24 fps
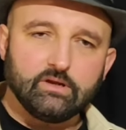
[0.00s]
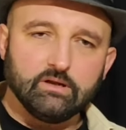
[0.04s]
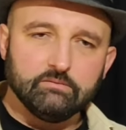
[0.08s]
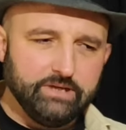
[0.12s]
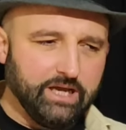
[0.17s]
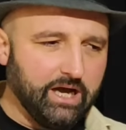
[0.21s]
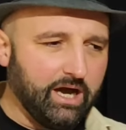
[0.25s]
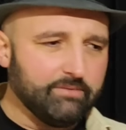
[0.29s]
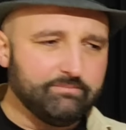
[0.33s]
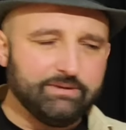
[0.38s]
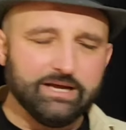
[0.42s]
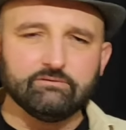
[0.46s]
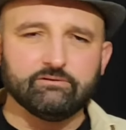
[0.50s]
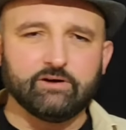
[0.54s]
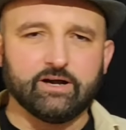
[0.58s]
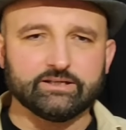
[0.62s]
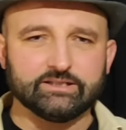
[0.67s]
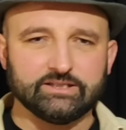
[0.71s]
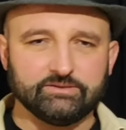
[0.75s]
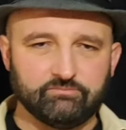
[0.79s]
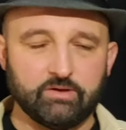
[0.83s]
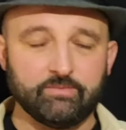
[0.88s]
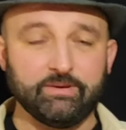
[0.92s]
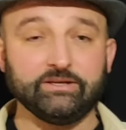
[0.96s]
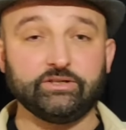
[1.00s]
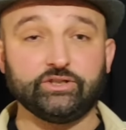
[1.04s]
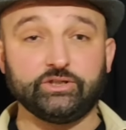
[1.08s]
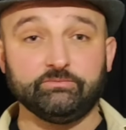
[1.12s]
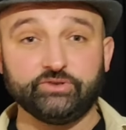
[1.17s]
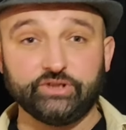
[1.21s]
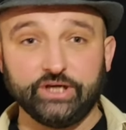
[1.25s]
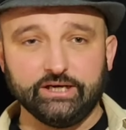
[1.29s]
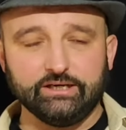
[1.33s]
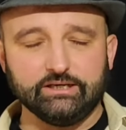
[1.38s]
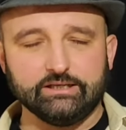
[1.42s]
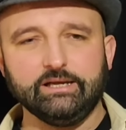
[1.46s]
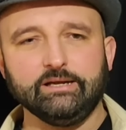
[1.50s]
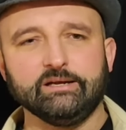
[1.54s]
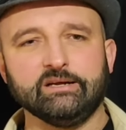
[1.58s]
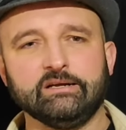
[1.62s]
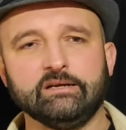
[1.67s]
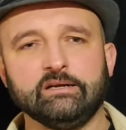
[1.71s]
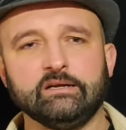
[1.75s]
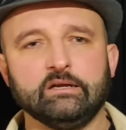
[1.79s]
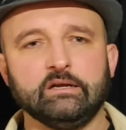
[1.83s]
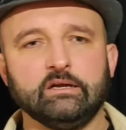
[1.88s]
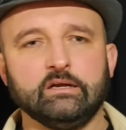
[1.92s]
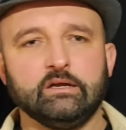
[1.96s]
Bir haber vardı Mehmet Şimşek'le
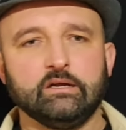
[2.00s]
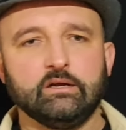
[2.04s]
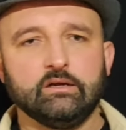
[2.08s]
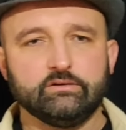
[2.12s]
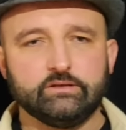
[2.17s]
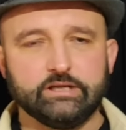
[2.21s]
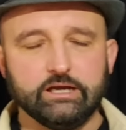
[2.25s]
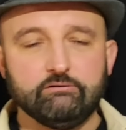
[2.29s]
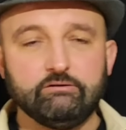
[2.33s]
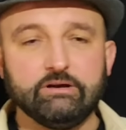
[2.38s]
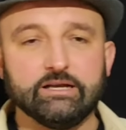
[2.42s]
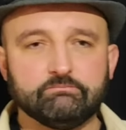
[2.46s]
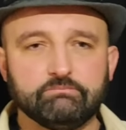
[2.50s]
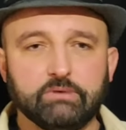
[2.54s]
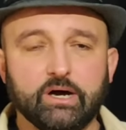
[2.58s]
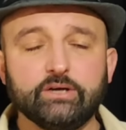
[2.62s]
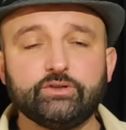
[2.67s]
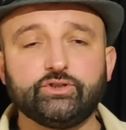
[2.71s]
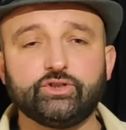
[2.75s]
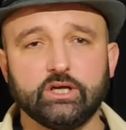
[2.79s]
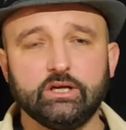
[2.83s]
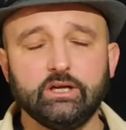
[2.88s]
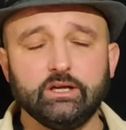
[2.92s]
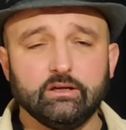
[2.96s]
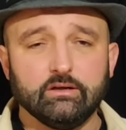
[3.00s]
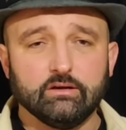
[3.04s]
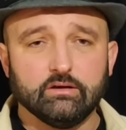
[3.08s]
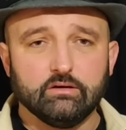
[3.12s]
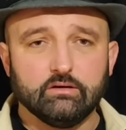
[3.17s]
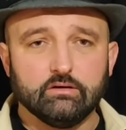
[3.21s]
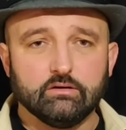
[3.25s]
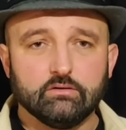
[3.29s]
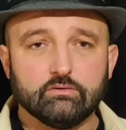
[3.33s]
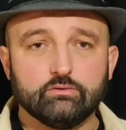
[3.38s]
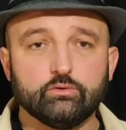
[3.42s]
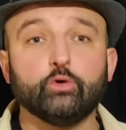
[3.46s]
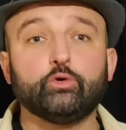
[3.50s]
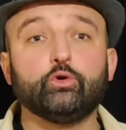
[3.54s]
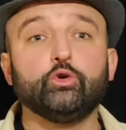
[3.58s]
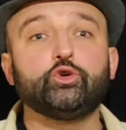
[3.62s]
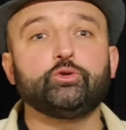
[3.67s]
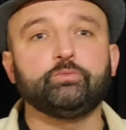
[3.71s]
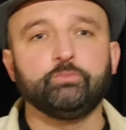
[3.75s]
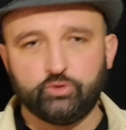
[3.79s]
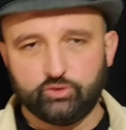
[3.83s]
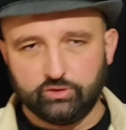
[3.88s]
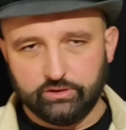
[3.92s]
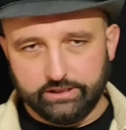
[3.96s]
Devlet Bahçeli
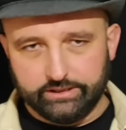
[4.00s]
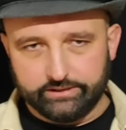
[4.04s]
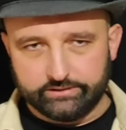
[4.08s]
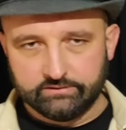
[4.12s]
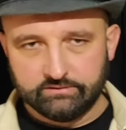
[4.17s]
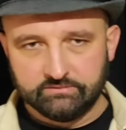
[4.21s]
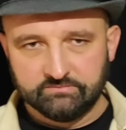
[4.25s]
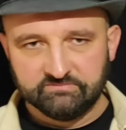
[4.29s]
dövüşmüşler.